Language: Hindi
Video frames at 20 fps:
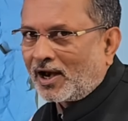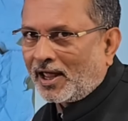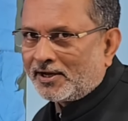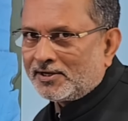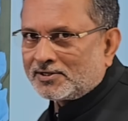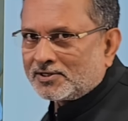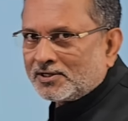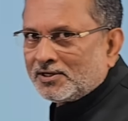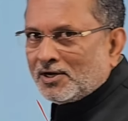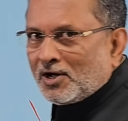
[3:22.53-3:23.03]

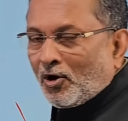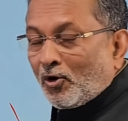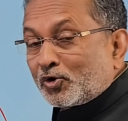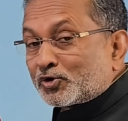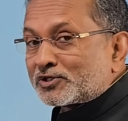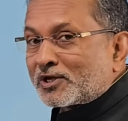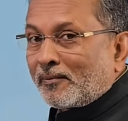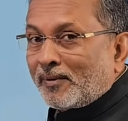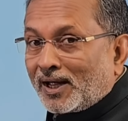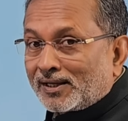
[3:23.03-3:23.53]
स्लाइड और
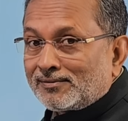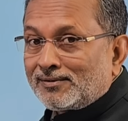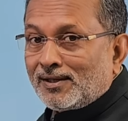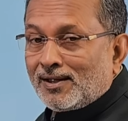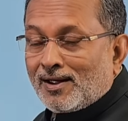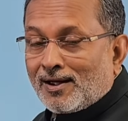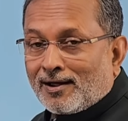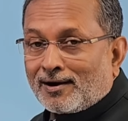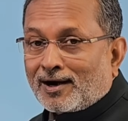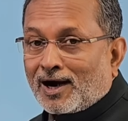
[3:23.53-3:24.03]
उसके बाद
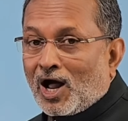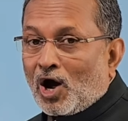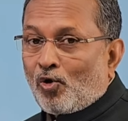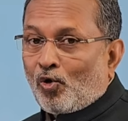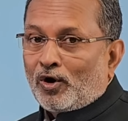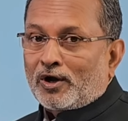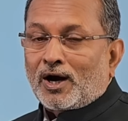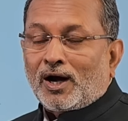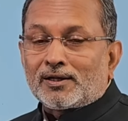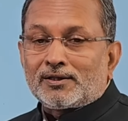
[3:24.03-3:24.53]

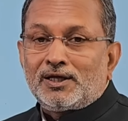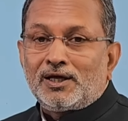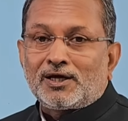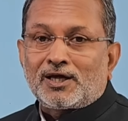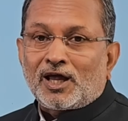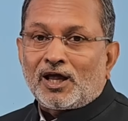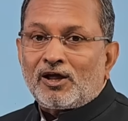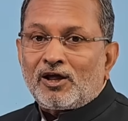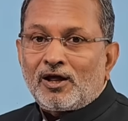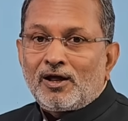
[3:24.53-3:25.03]
राहुल गांधी
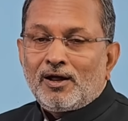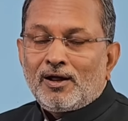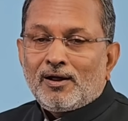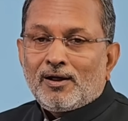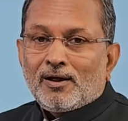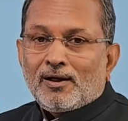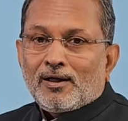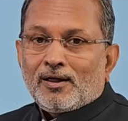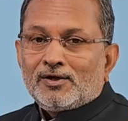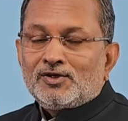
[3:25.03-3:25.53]
के
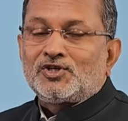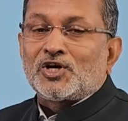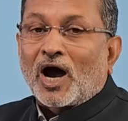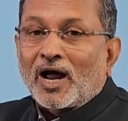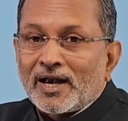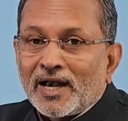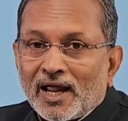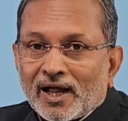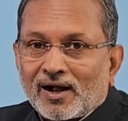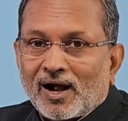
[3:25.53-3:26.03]

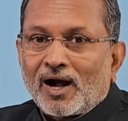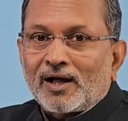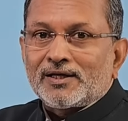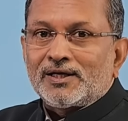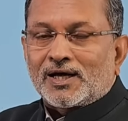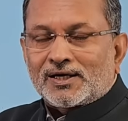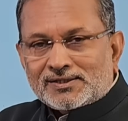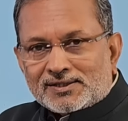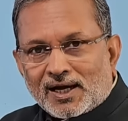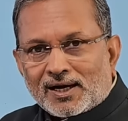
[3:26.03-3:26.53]
जाने का
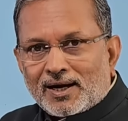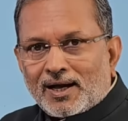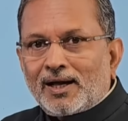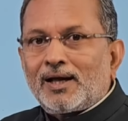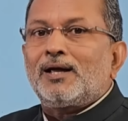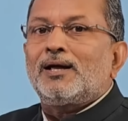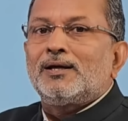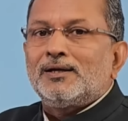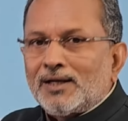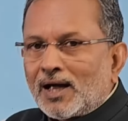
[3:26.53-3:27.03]
या असर
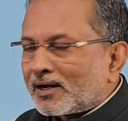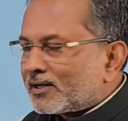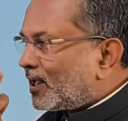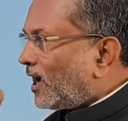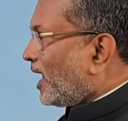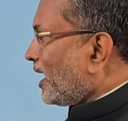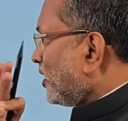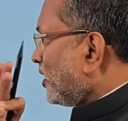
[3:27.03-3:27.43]
है या क्या